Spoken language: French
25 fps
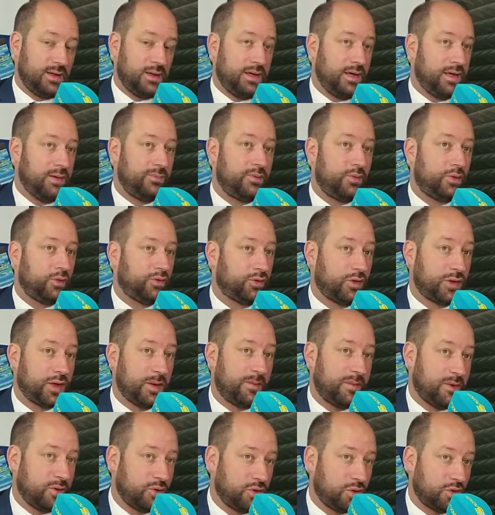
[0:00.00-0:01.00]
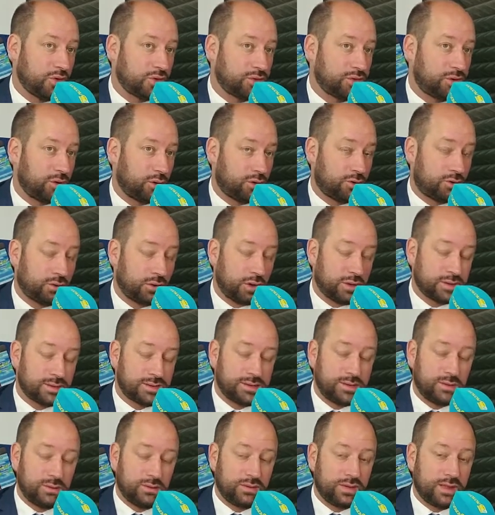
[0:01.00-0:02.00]
et pour autant, il n'y a pas eu de cluster. Donc,
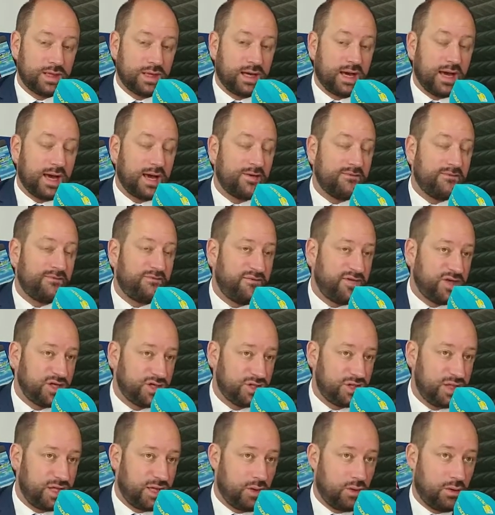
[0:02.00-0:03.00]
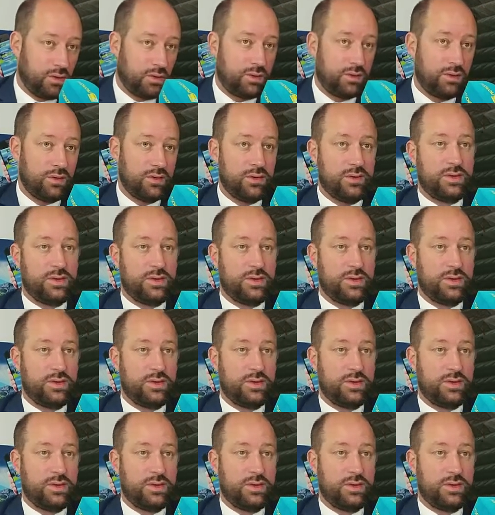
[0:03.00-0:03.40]
si on est vigilant,